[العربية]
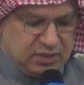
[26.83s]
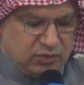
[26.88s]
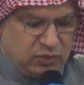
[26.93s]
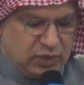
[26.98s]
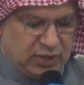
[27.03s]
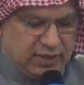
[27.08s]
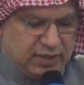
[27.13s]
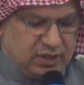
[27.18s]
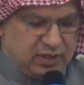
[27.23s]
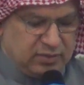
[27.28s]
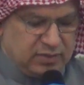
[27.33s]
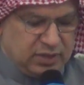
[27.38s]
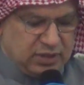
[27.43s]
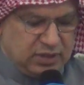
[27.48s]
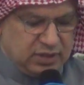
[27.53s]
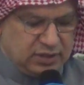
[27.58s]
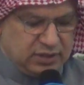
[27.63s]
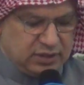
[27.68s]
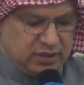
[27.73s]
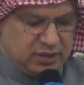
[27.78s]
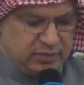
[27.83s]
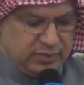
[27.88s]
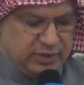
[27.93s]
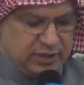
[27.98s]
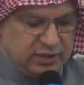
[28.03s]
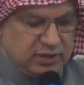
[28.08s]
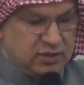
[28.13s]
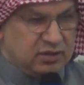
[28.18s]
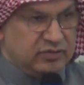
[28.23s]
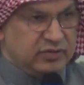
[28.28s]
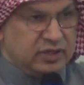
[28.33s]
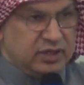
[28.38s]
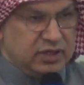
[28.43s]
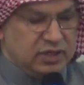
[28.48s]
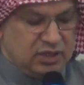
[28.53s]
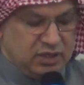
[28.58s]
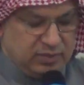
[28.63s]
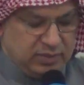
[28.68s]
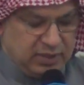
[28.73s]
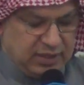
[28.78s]
معلما للتربية
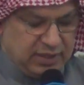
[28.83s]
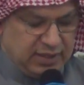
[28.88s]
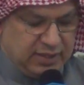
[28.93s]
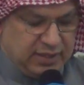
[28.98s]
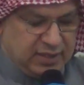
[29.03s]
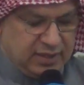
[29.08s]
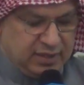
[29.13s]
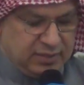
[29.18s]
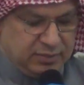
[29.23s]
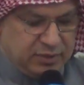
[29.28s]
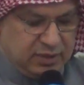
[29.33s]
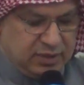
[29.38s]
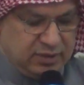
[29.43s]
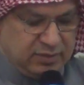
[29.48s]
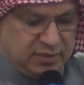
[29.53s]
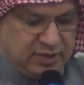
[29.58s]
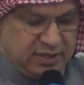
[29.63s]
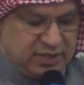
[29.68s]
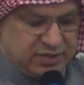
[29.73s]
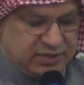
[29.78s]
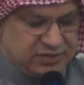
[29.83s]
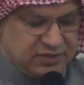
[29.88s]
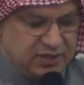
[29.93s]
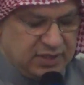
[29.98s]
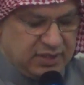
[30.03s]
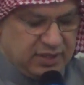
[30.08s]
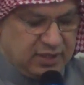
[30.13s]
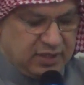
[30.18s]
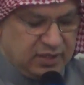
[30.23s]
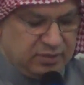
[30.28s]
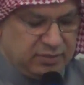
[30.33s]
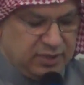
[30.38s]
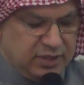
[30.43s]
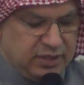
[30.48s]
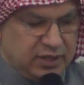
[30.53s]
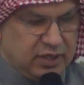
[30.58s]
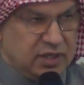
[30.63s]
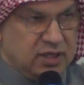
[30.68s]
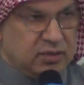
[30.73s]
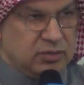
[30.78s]
الفنية بالهيئة بمدارس الهيئة
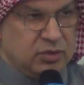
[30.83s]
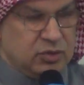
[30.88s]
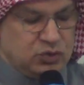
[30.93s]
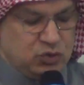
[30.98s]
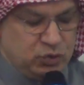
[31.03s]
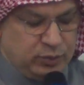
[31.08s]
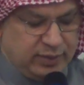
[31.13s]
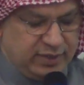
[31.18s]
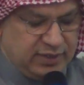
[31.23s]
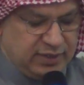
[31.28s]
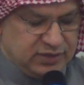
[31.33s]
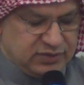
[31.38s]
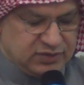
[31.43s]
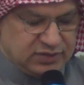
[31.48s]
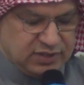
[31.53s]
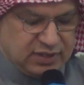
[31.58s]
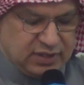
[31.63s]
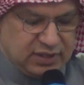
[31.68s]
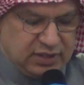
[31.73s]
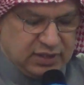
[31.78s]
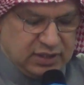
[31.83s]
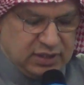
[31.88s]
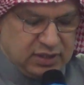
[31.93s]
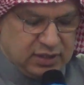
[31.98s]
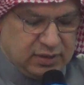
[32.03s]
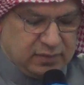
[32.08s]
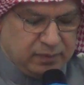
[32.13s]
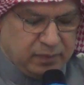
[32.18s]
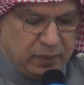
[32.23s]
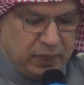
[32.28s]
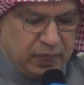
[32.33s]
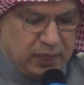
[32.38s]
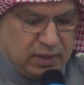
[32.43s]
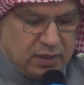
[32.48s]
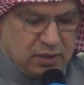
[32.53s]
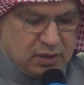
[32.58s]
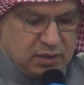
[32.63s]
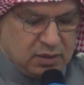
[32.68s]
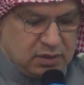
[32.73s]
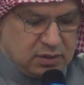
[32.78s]
الملكية بالجبيل الصناعية
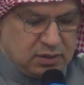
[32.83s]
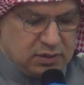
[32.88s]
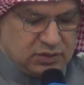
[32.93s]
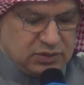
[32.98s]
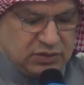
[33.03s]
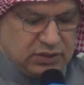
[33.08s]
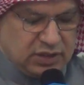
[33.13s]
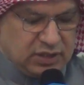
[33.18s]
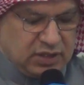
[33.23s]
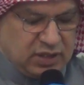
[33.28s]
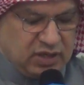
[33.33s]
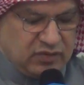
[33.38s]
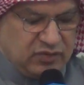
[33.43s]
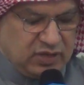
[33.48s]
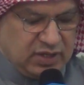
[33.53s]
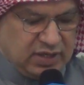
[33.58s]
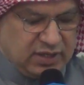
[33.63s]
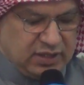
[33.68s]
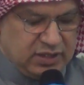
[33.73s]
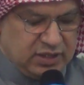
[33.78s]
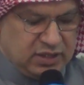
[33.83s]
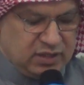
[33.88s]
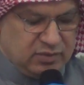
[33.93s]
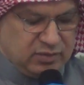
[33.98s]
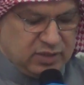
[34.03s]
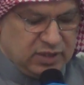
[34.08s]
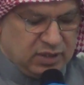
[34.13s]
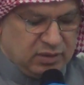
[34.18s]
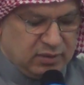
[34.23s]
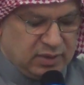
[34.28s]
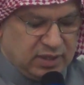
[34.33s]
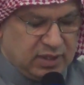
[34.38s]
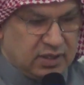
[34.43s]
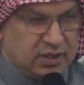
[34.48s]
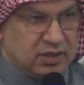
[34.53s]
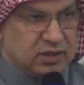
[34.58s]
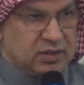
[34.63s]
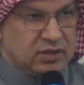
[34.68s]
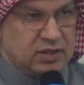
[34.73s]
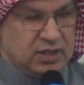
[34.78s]
شارك في العديد من
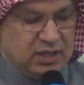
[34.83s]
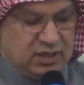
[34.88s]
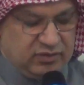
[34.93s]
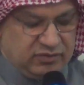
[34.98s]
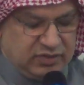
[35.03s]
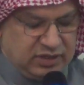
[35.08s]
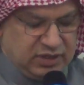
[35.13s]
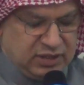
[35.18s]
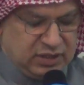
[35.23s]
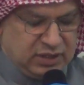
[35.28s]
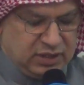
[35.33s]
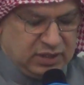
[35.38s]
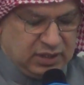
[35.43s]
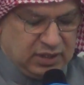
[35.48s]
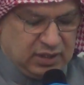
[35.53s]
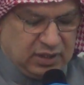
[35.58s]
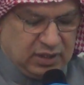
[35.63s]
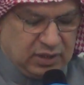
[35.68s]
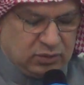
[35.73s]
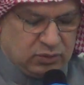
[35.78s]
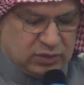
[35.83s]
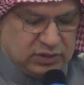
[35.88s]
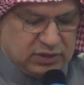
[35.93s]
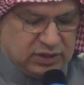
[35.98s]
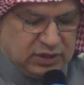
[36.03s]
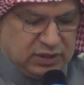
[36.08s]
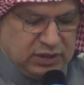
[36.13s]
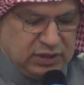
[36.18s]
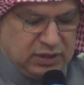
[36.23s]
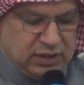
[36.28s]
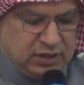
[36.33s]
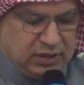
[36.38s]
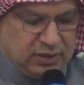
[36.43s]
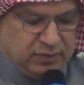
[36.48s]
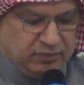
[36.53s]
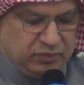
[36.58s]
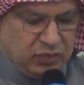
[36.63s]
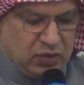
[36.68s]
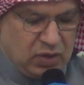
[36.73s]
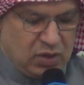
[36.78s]
المعارض الفنية الوطنية
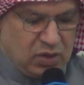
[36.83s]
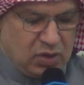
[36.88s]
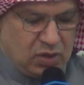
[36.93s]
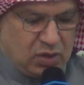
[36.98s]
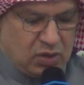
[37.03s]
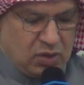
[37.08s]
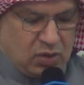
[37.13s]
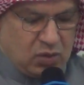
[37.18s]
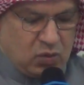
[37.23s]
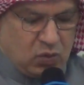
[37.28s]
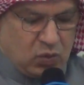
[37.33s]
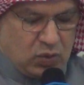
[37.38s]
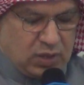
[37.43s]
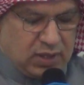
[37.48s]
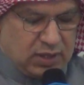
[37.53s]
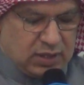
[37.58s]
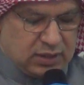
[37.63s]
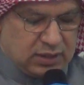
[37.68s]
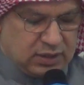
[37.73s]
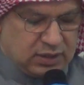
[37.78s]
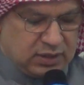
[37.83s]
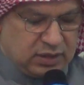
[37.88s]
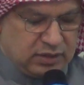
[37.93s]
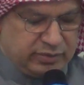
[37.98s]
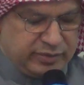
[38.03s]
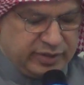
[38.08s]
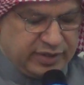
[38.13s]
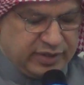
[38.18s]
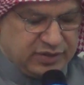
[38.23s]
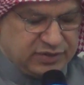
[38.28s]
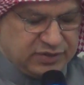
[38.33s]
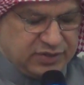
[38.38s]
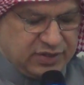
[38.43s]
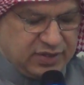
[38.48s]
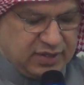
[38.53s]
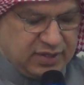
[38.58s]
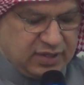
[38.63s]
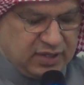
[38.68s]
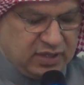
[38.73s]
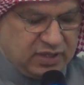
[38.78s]
وحقق المركز
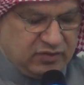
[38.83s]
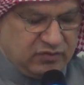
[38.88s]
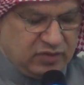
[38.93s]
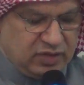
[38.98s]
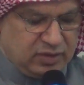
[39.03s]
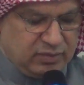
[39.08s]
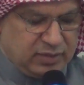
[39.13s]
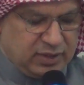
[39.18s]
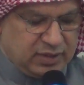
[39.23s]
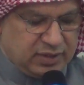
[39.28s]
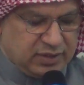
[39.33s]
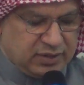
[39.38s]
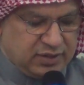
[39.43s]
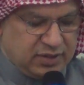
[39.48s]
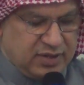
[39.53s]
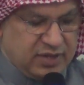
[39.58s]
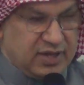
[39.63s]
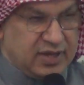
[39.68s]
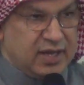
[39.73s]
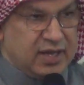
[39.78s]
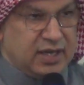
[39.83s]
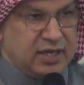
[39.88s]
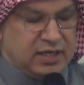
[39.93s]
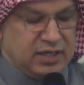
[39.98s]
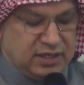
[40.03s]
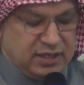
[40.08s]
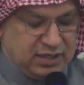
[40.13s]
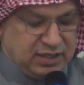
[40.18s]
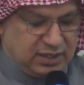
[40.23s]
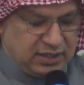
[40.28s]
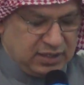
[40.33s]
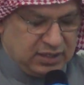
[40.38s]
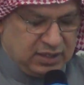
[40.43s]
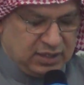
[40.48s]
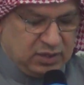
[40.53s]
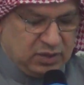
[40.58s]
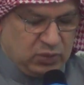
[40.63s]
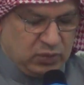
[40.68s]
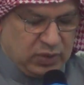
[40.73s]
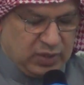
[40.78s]
الثاني في المعرض الثاني
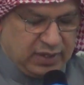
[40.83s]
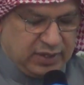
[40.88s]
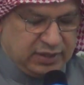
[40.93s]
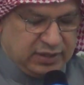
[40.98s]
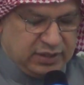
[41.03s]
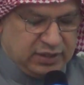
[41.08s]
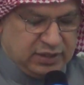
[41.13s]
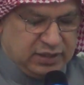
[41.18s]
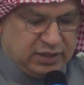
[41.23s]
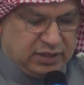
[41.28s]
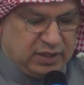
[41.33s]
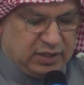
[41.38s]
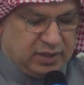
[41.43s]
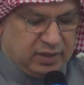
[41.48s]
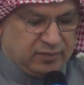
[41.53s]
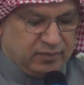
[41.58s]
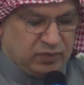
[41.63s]
للواعدين